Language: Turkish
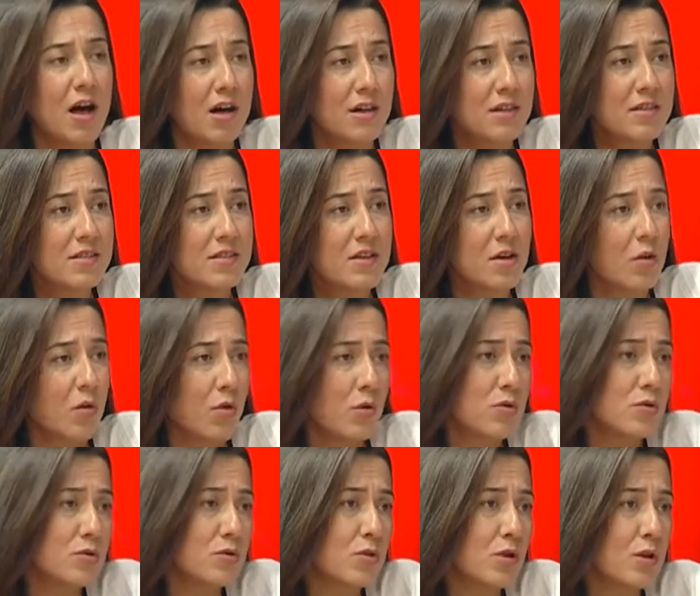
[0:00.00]
az,
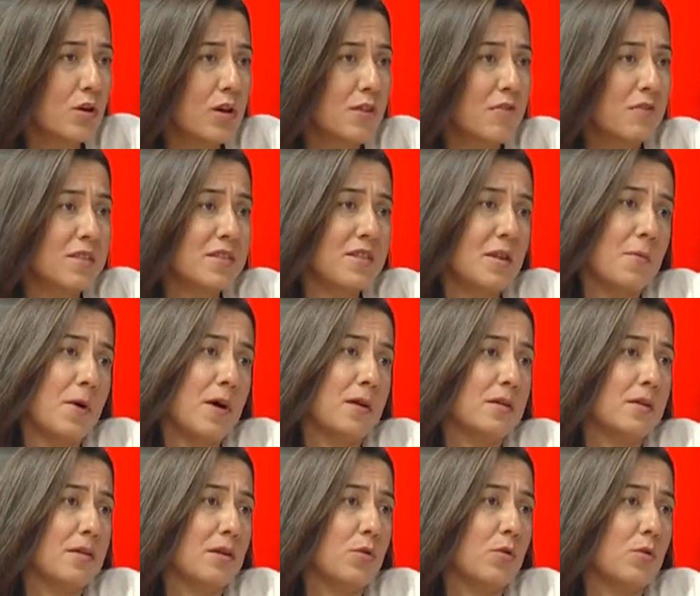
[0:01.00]
öz ve
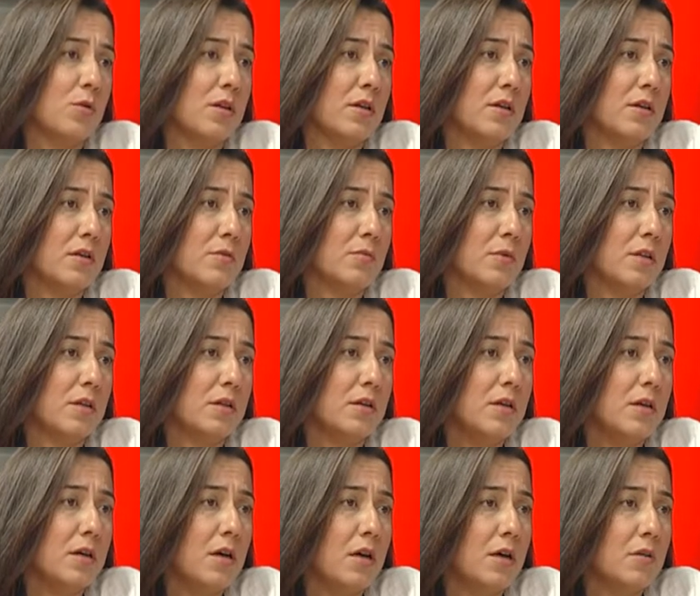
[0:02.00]
zamanında kullanılmalı.
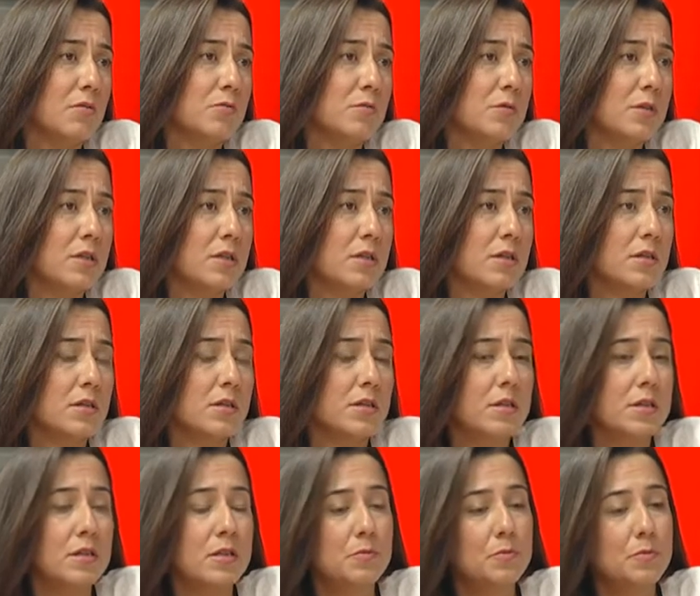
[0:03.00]

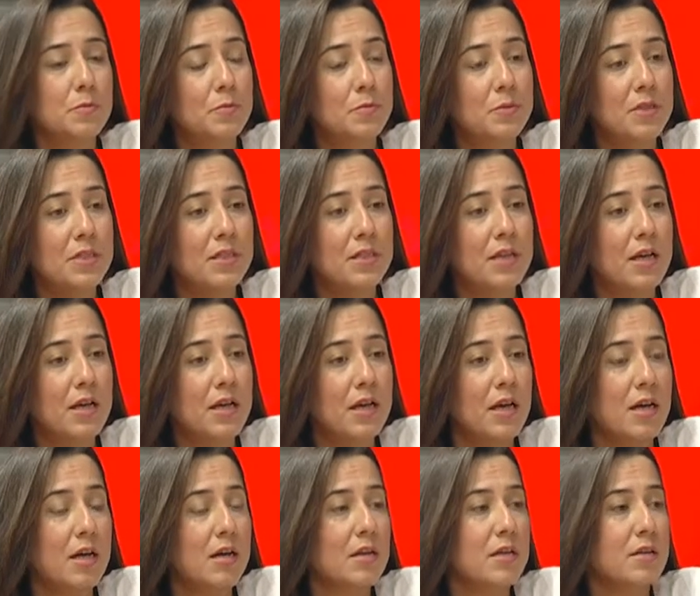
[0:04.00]
E, bir de
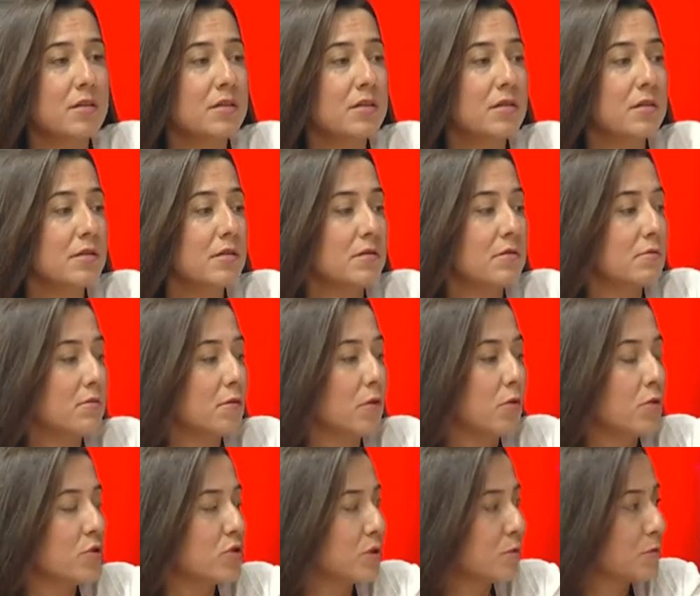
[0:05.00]
e,
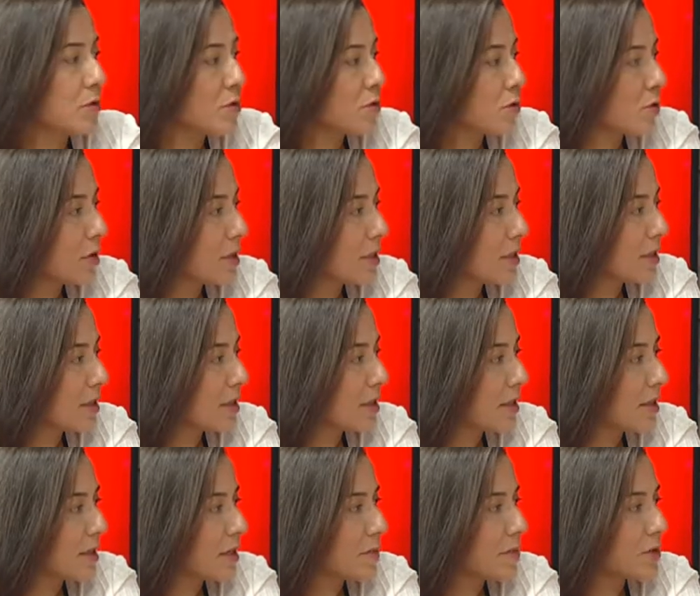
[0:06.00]
hocamın
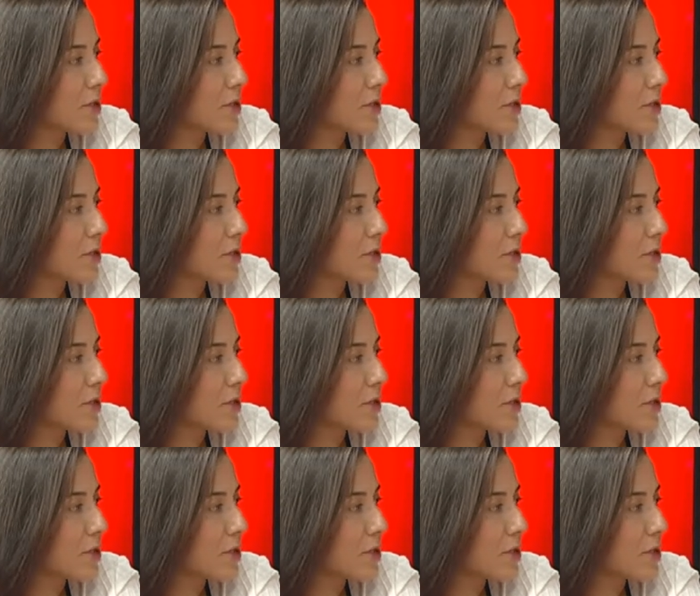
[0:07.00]
söylediklerine bir